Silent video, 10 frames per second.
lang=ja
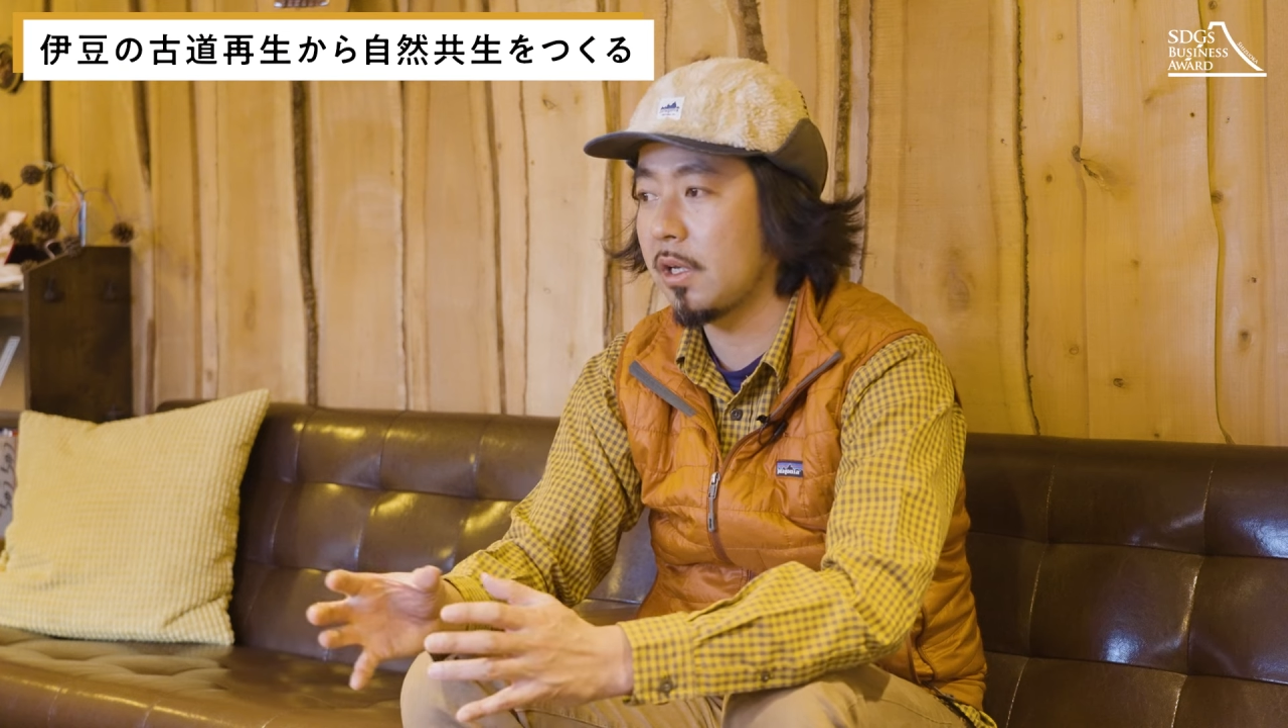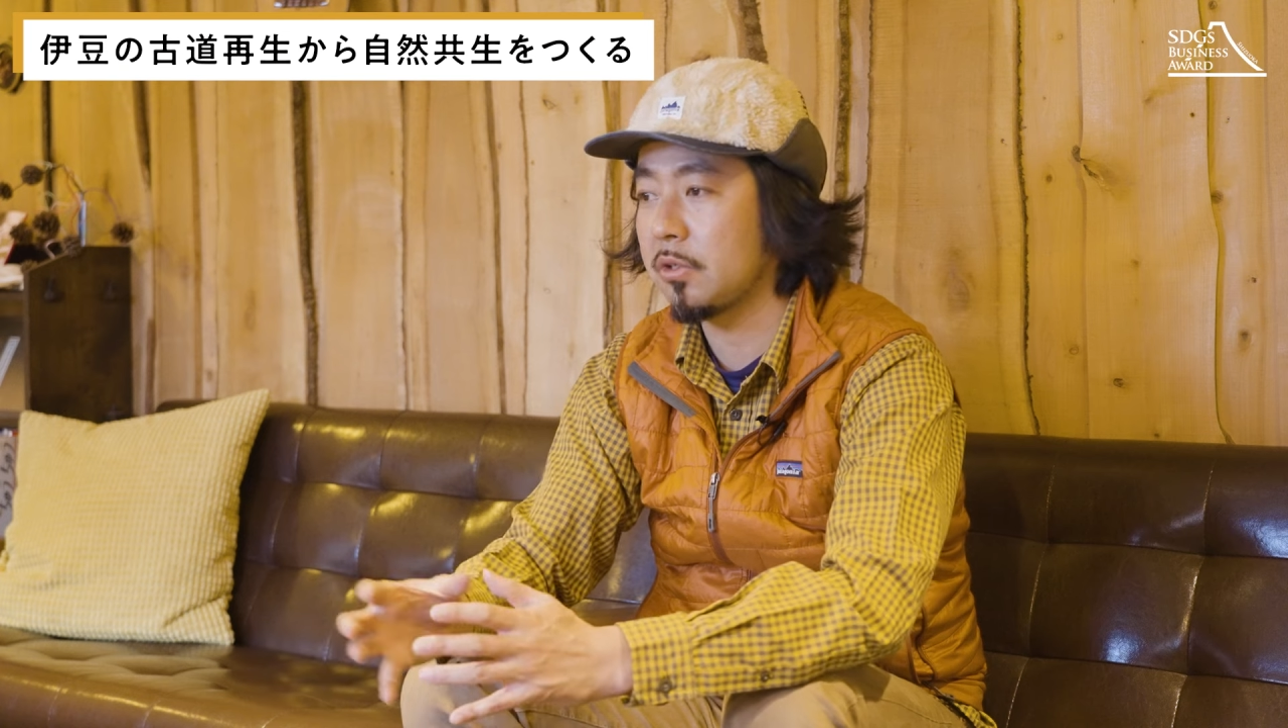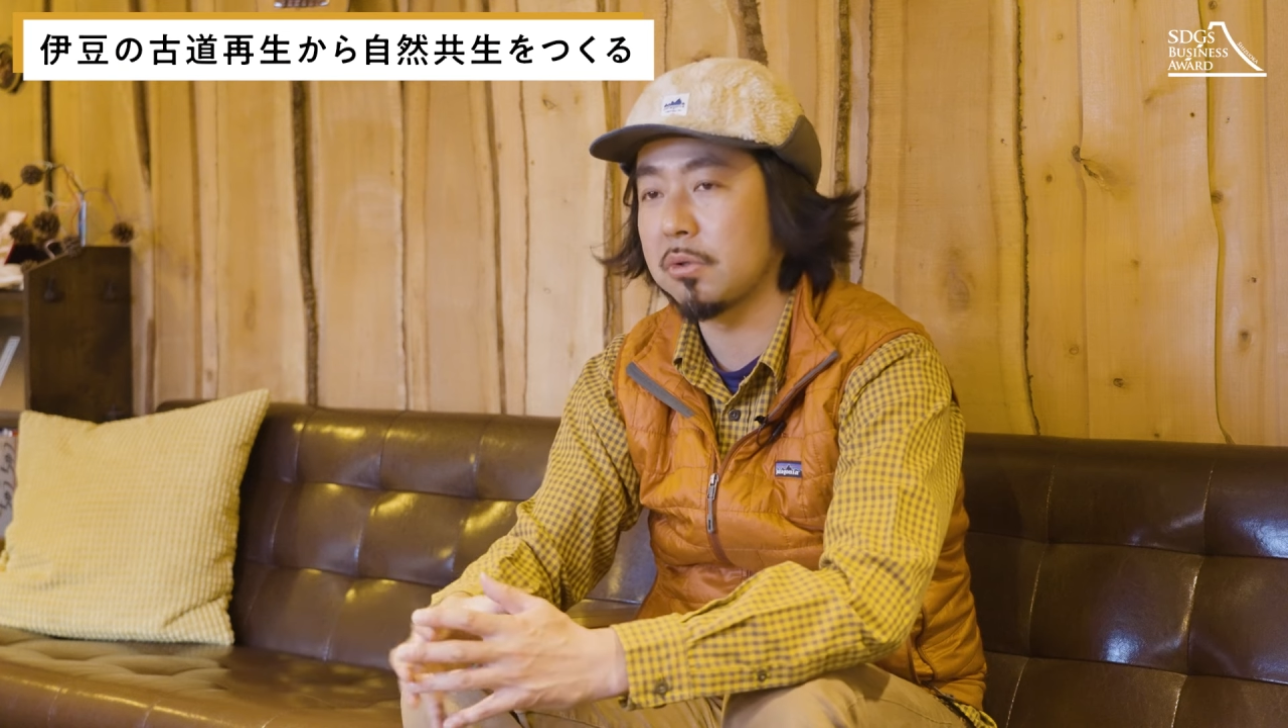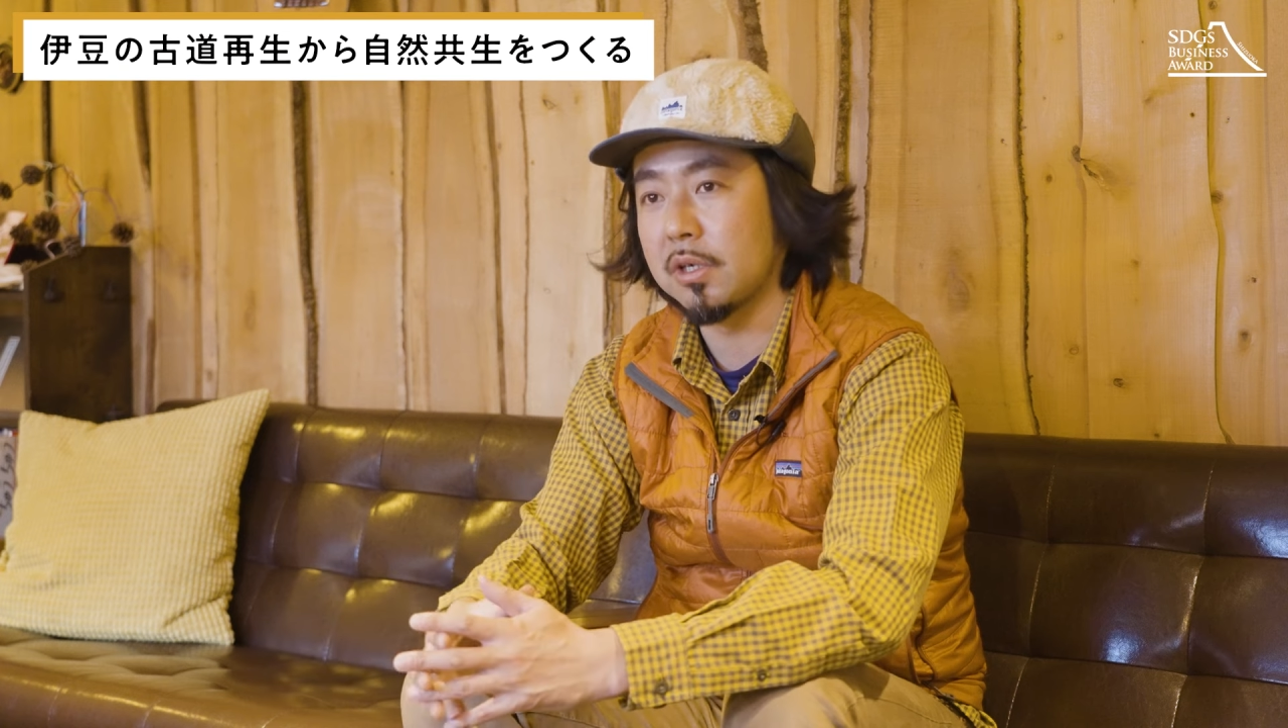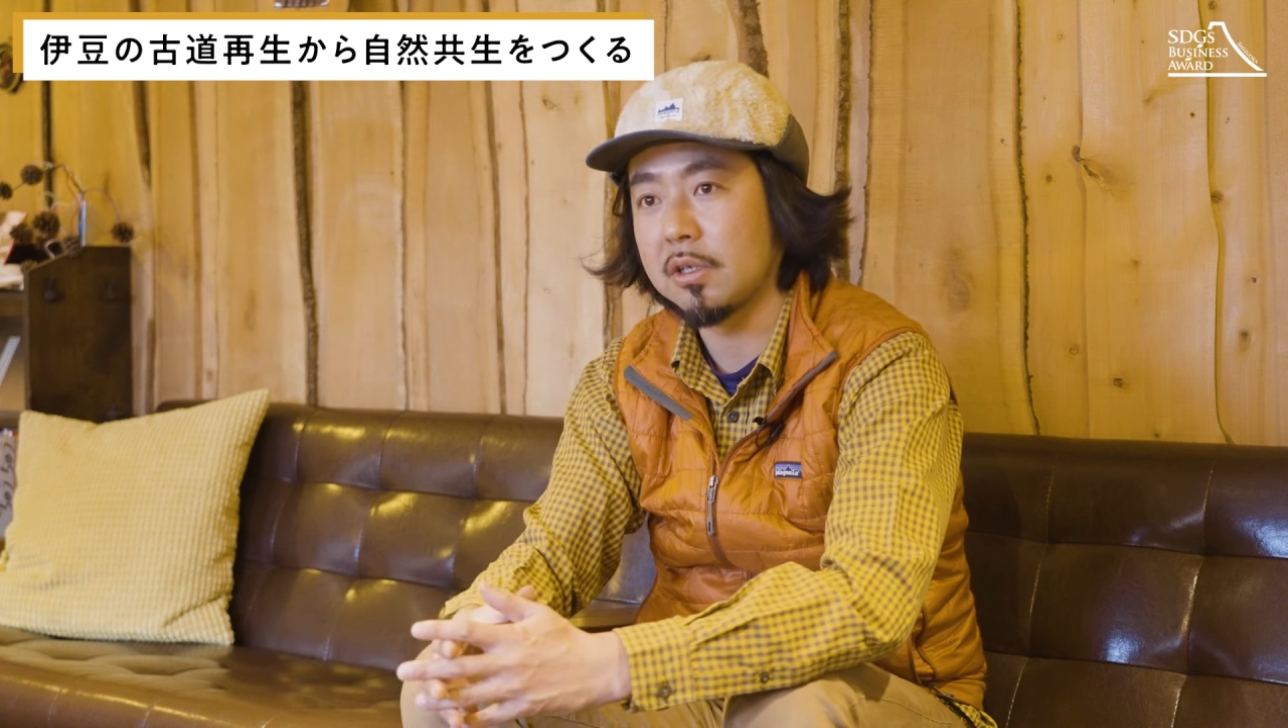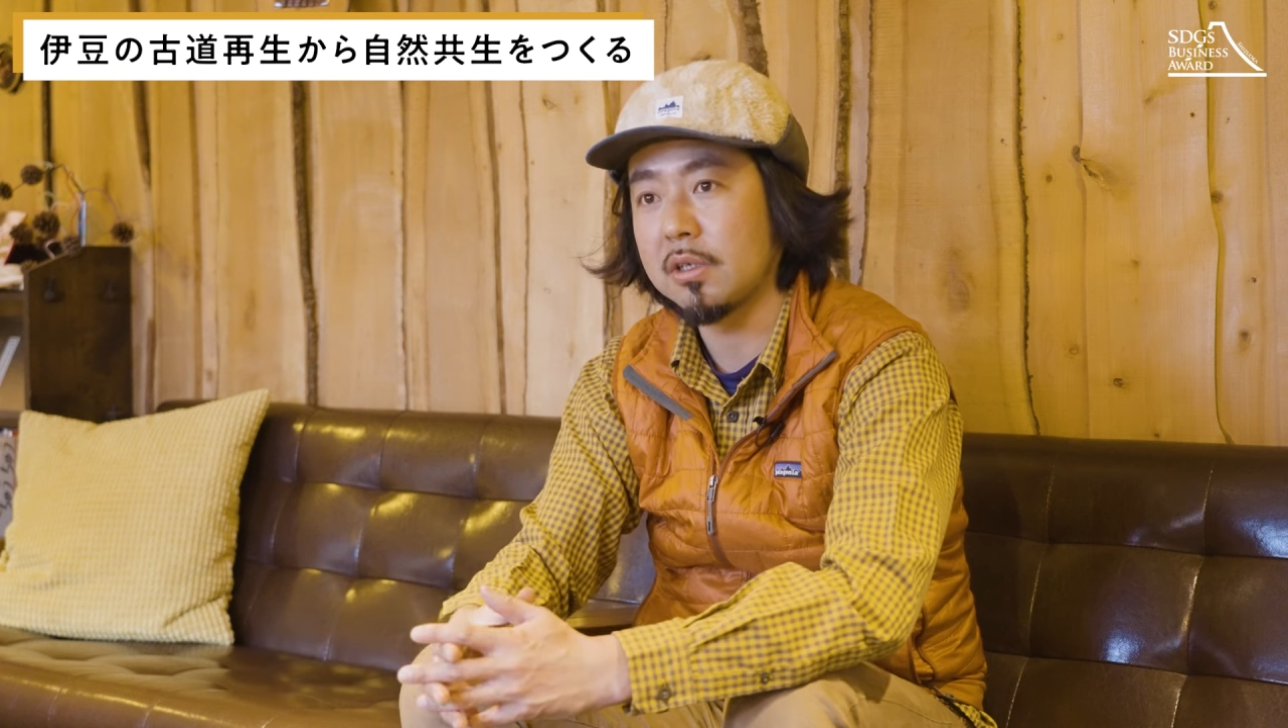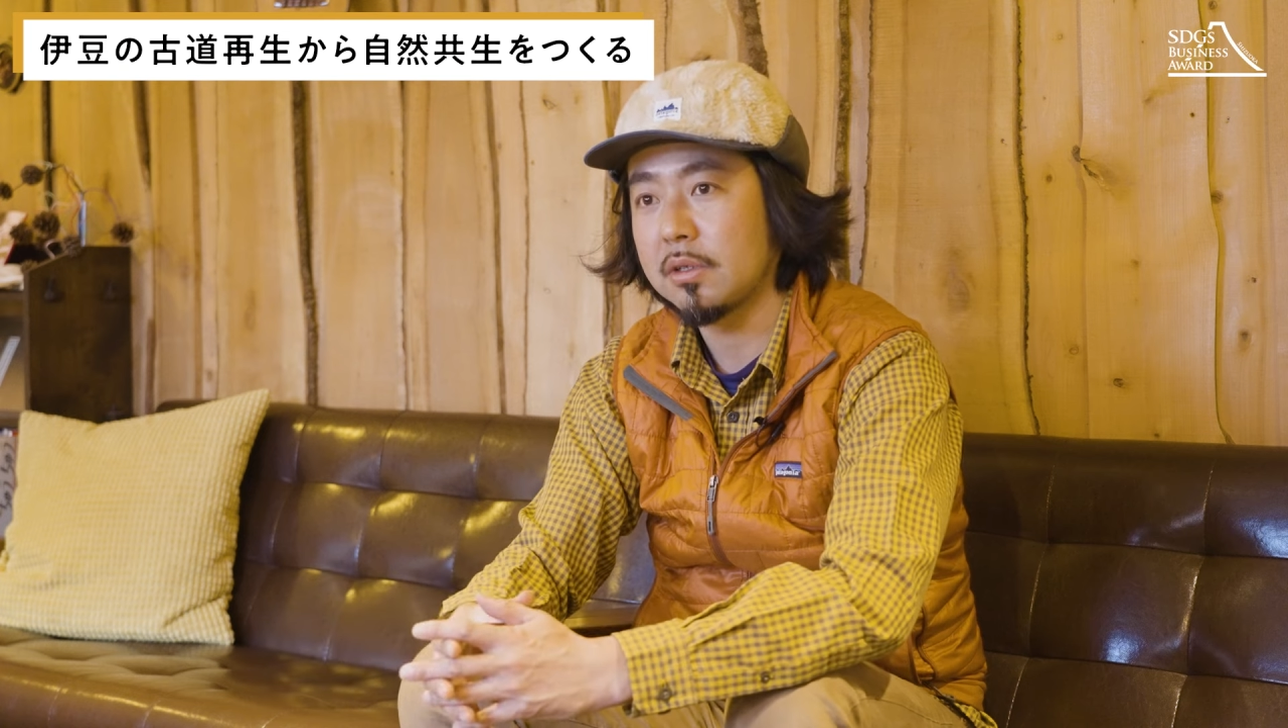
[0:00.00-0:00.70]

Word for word: レストラ